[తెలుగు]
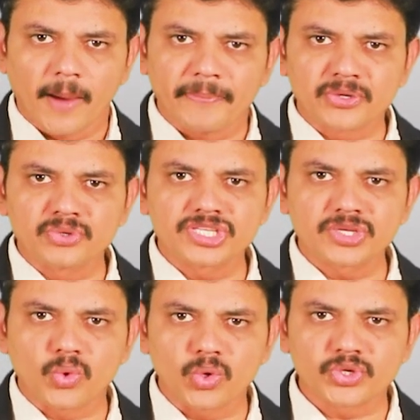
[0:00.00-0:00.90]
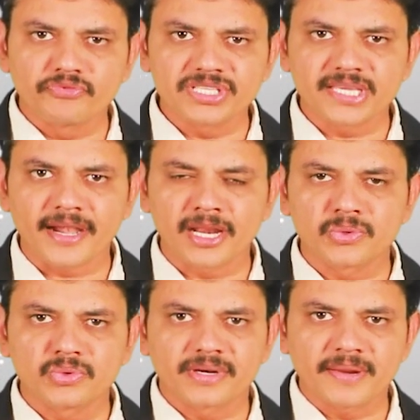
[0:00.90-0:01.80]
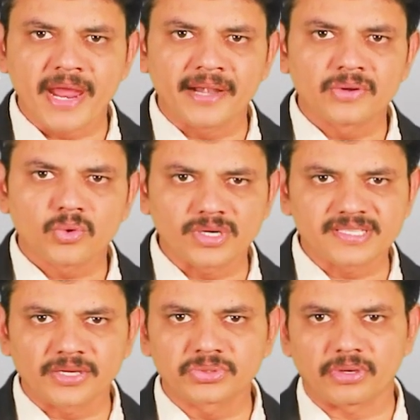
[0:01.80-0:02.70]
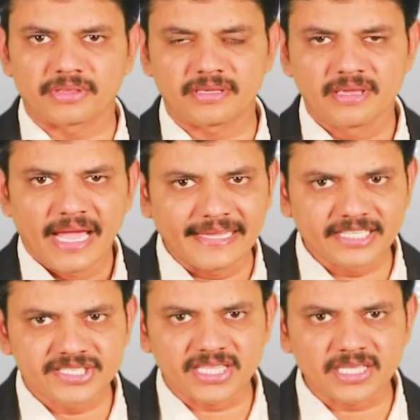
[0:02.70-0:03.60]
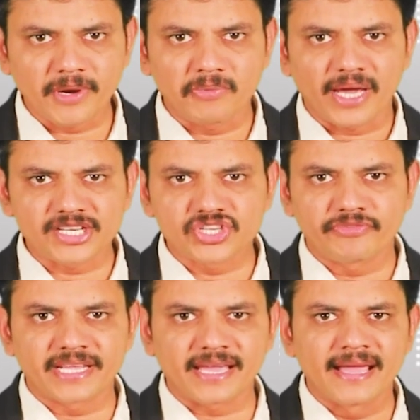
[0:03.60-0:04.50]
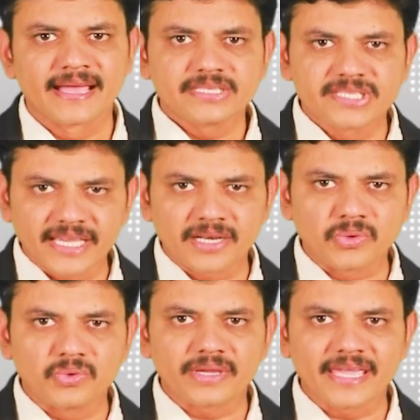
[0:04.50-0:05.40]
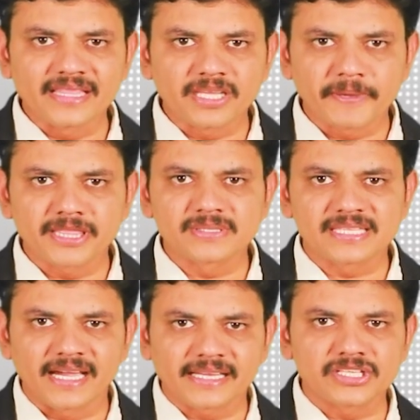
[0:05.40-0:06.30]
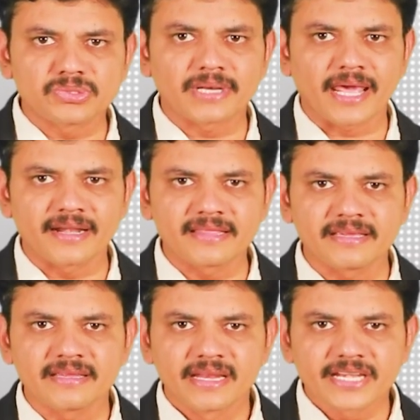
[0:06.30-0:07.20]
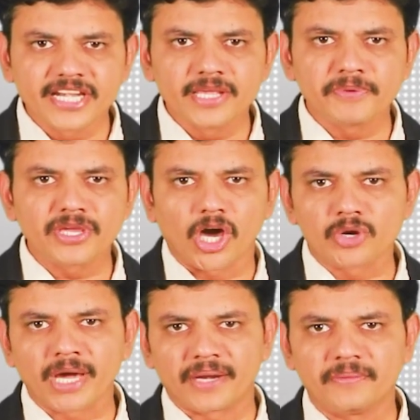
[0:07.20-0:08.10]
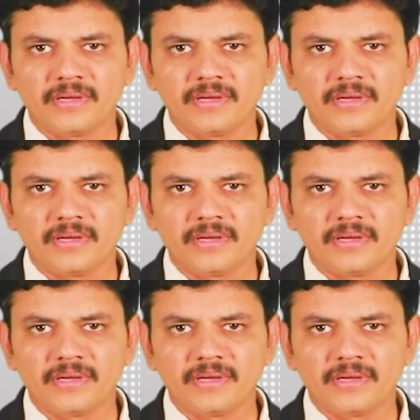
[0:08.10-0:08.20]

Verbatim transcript: అప్పటి నుంచి కోర్టు విచారణలు రిమాండ్ కొనసాగుతోంది అయితే చంద్రబాబు అరెస్టు వెనుక జగన్ కు కేంద్ర పెద్దలు సహకరిస్తున్నారనేది టీడీపీ అనుమానం